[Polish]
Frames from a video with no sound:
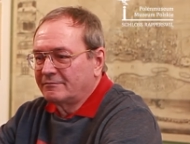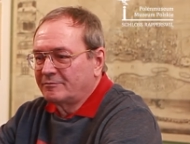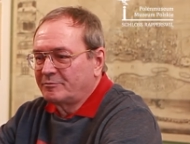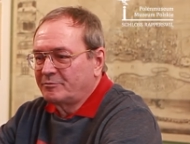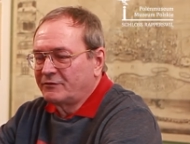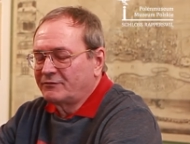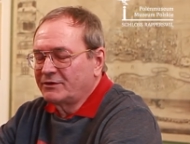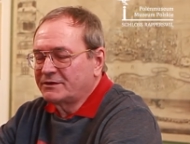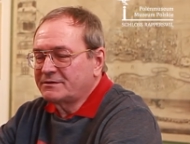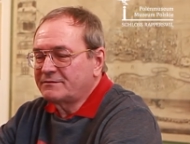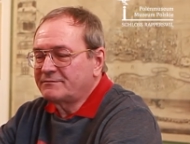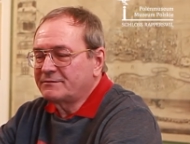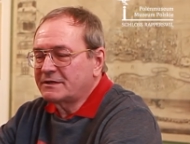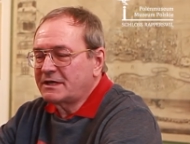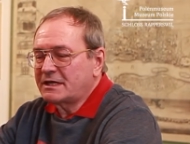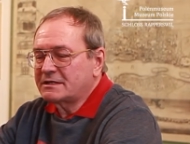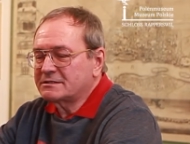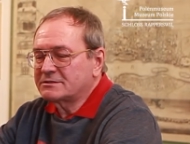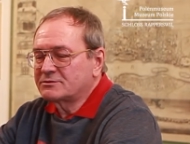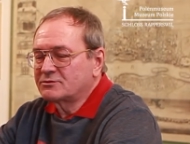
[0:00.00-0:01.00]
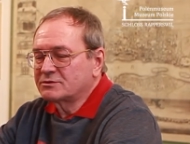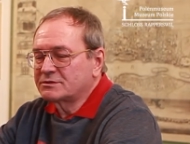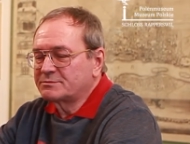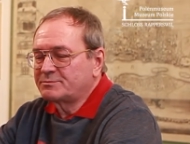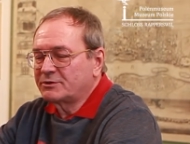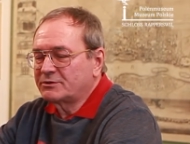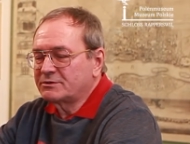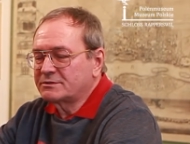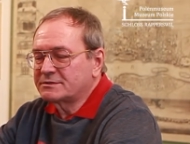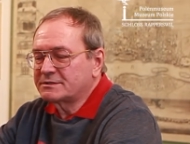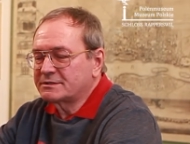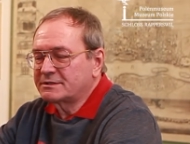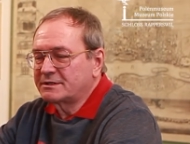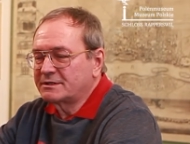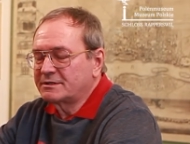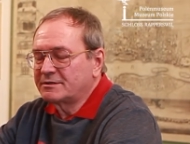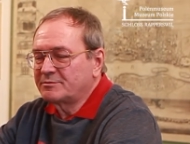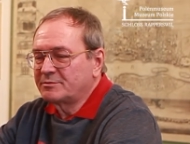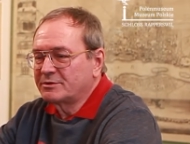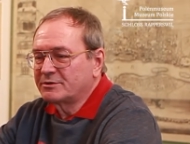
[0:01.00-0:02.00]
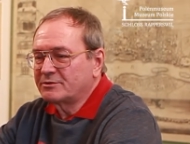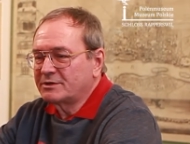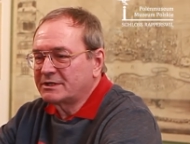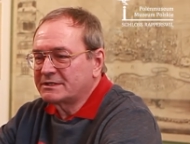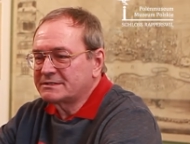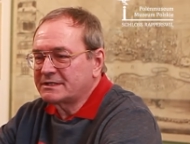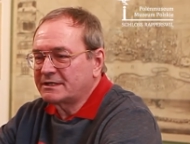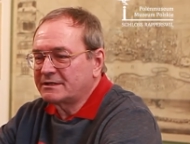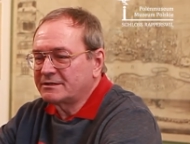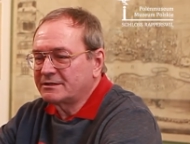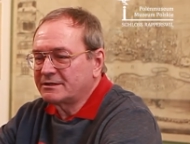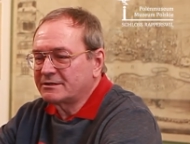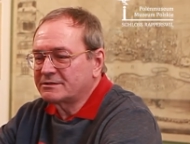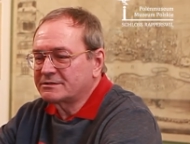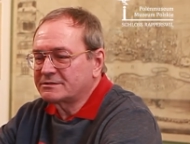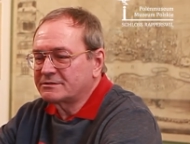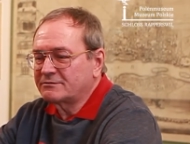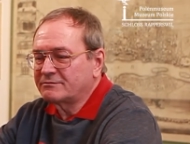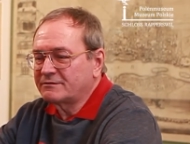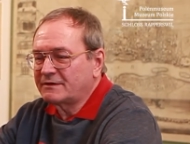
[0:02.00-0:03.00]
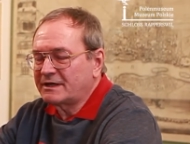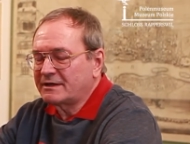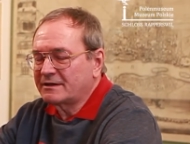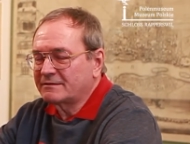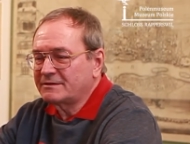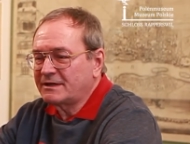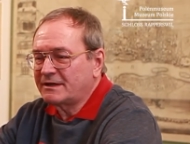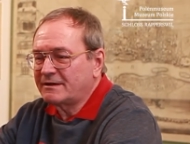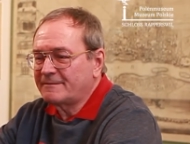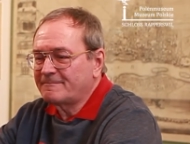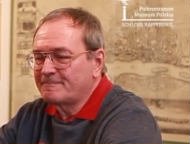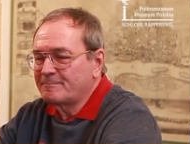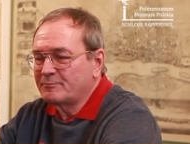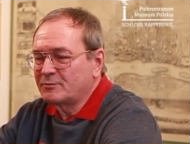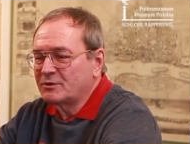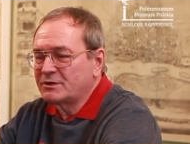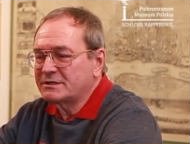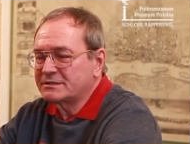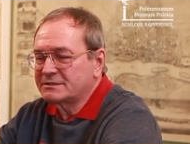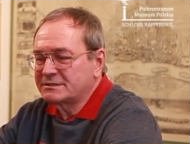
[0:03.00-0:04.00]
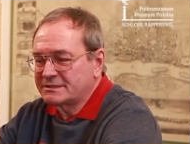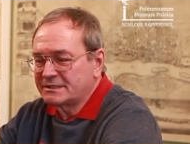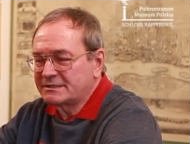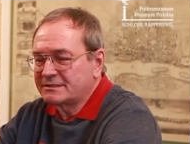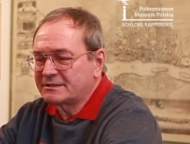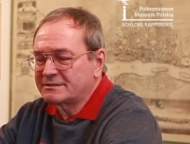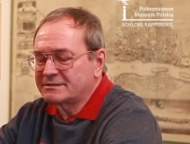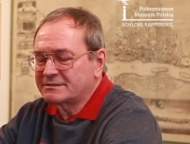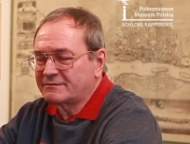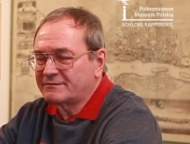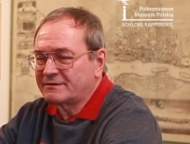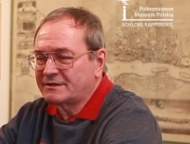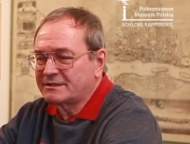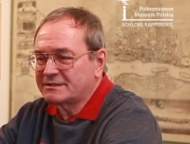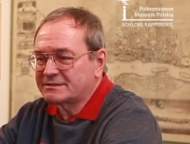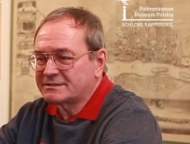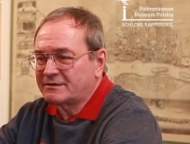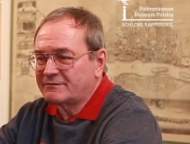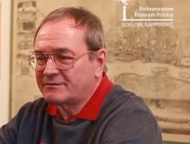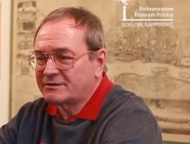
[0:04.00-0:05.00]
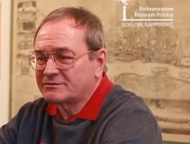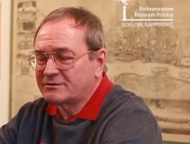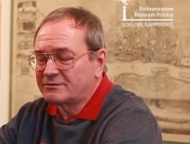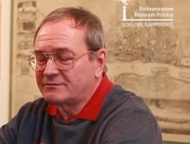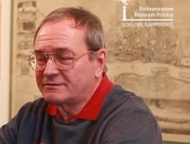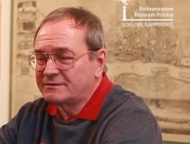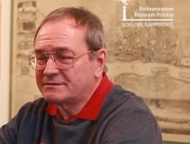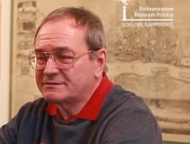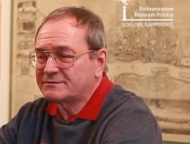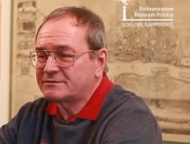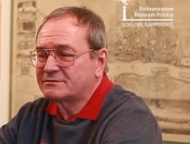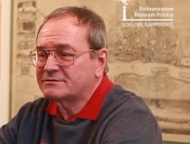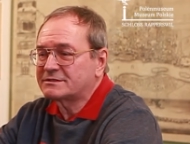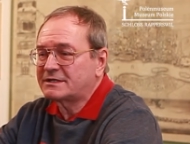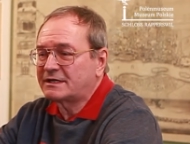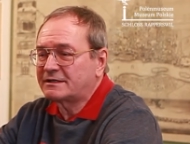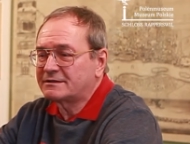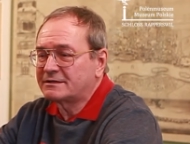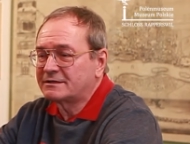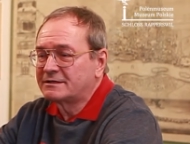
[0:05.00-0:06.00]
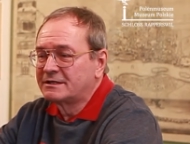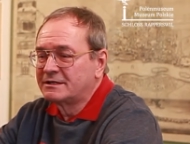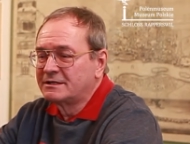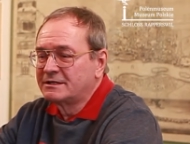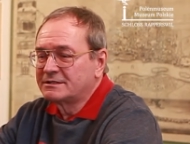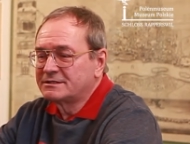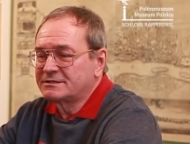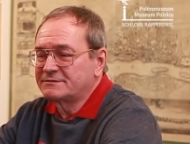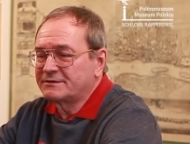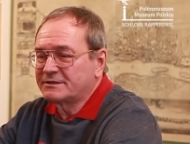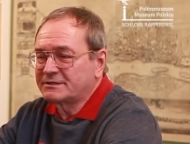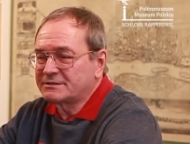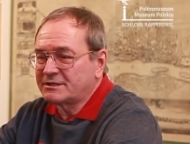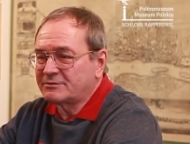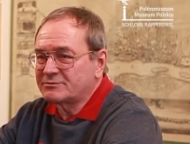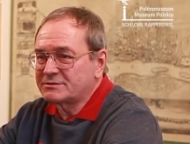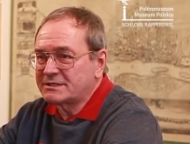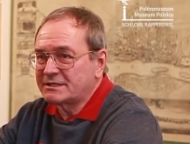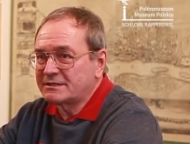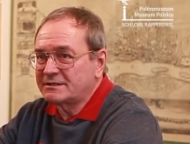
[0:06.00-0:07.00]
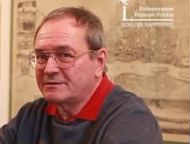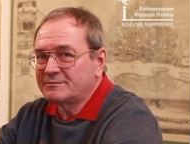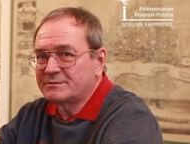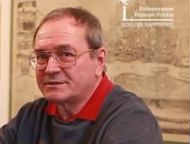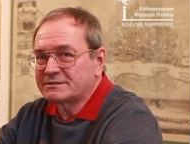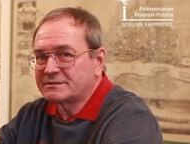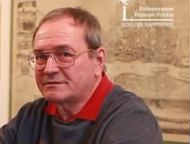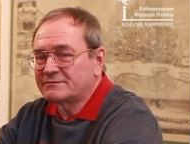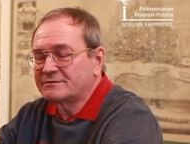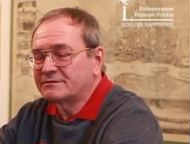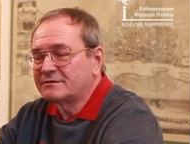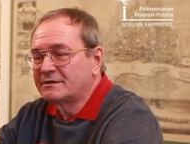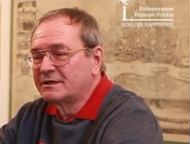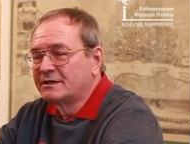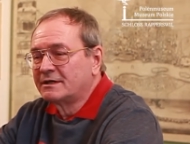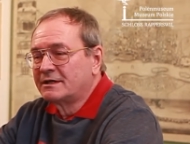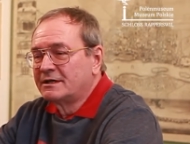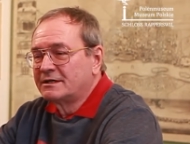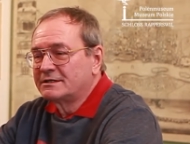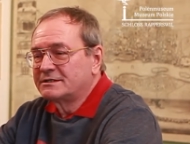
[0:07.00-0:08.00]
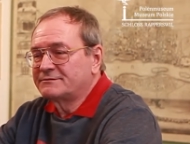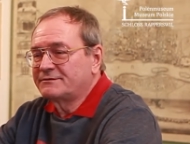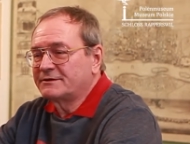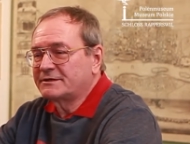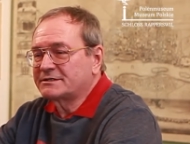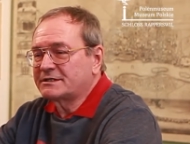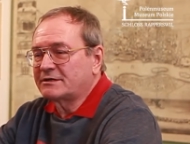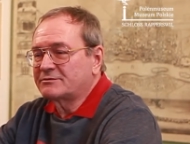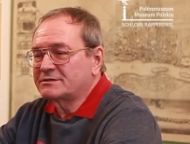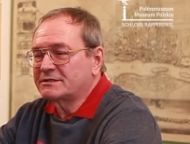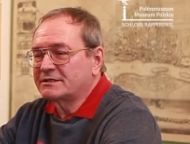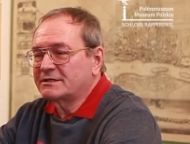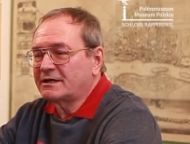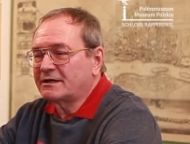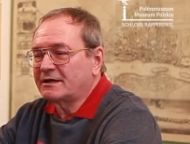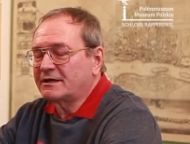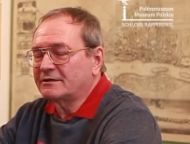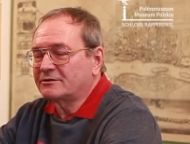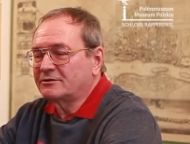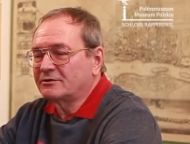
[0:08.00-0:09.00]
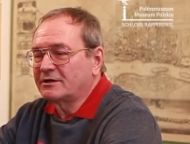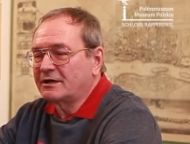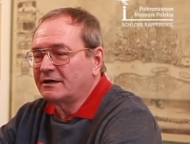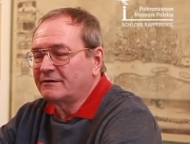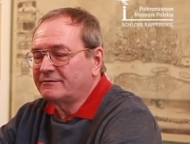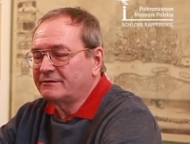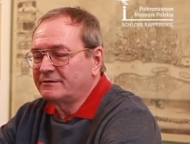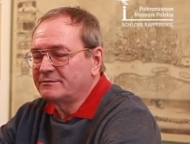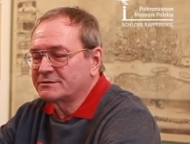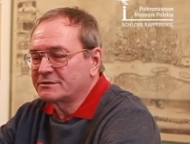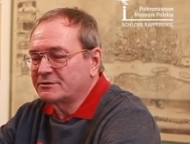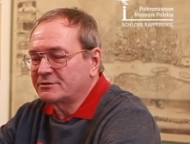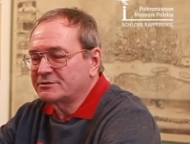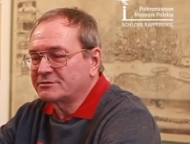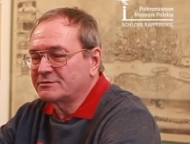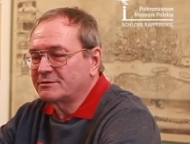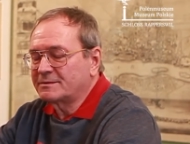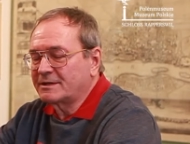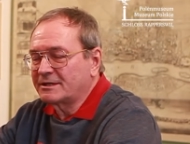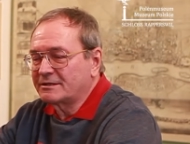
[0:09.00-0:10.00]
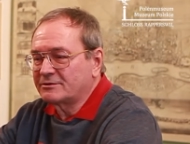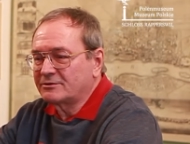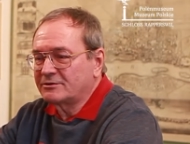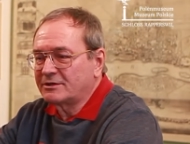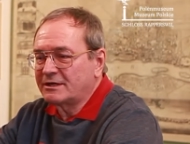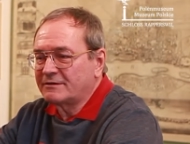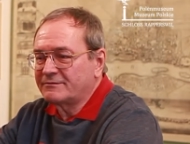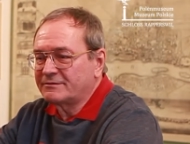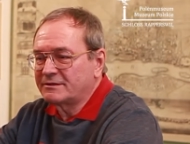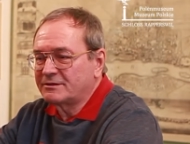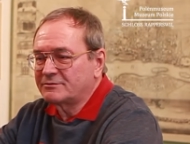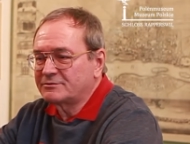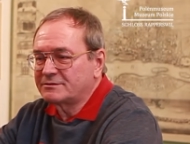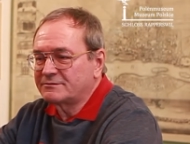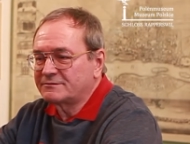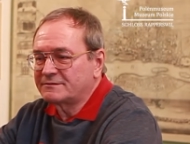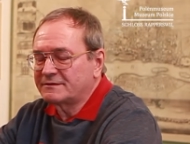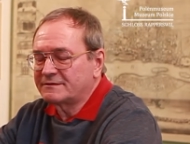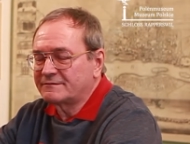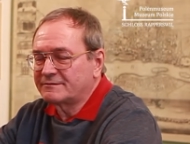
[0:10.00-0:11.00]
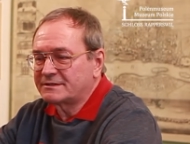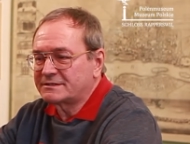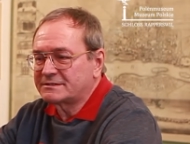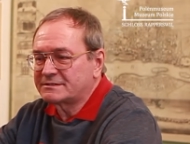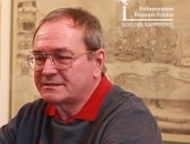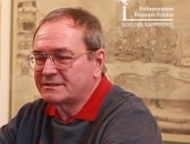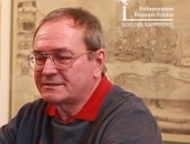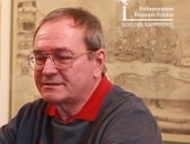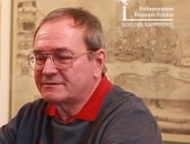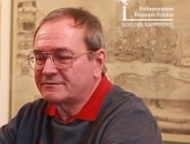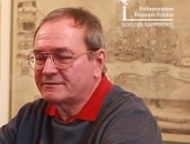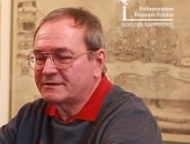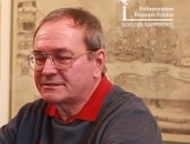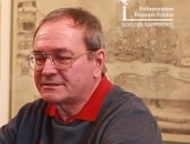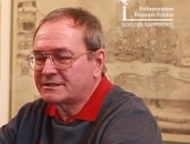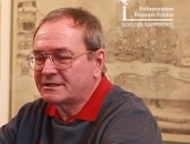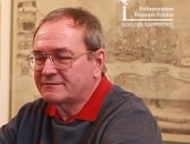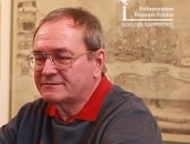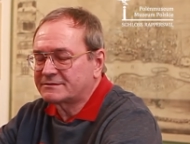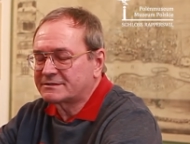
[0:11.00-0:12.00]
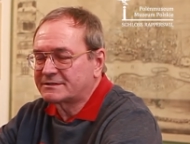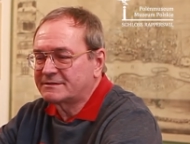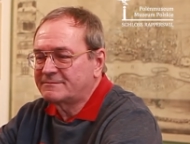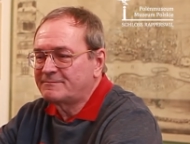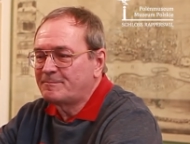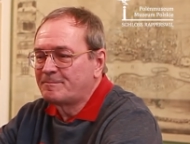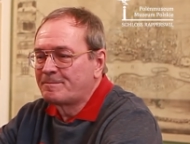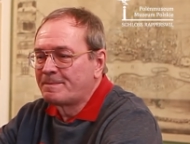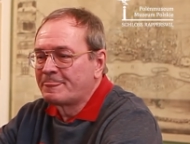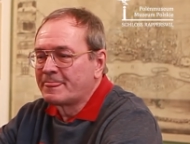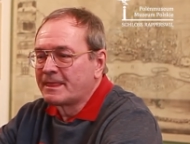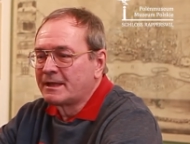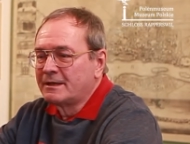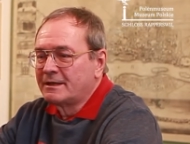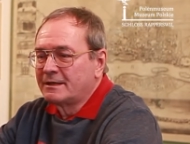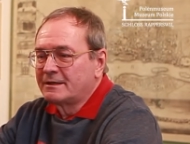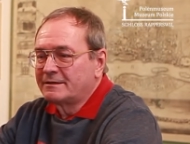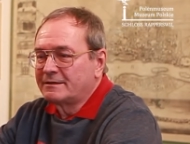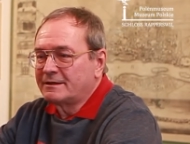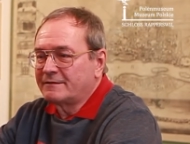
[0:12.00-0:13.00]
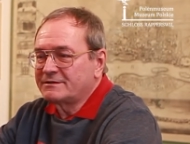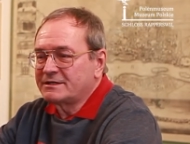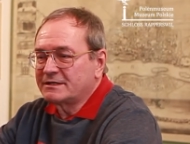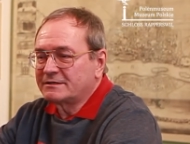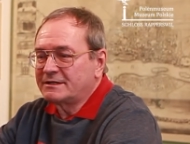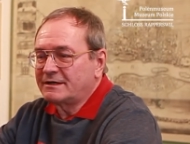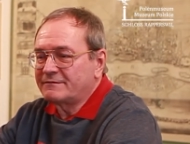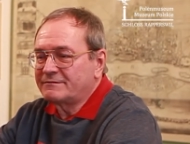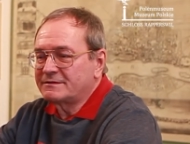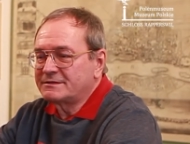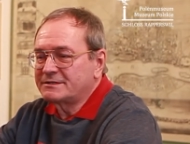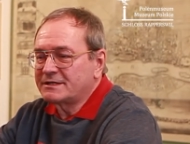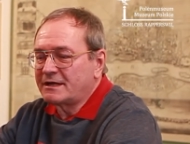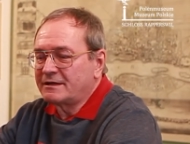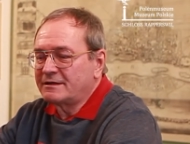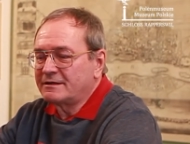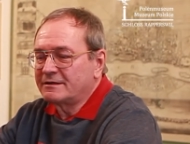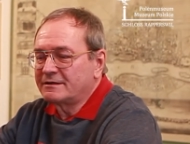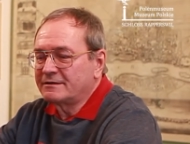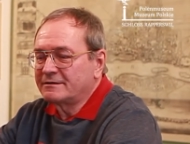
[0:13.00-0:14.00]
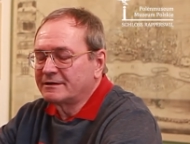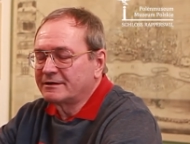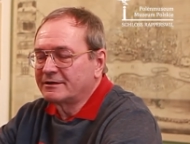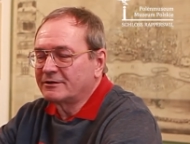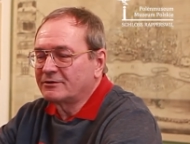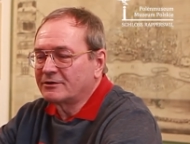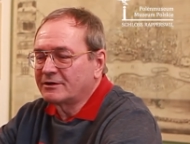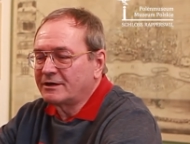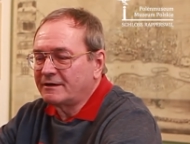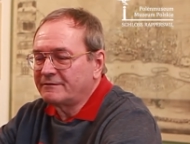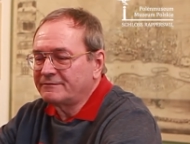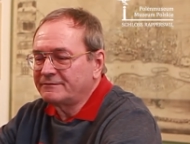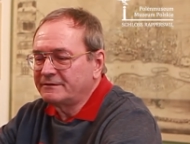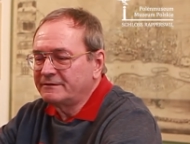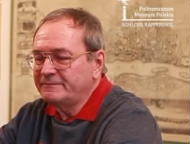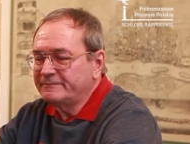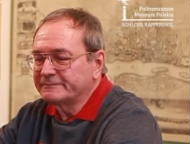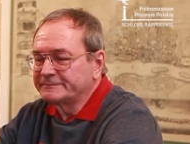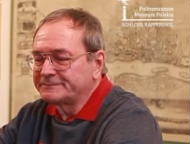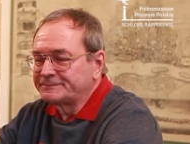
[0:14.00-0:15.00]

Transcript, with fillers: powodem wyjazdu z Polski były zainteresowania, moje zainteresowania zawodowe związane z wykształceniem. Jestem z wykształcenia kartografem, skończyłem kartografię na Uniwersytecie Warszawskim na, na Wydziale Geografii.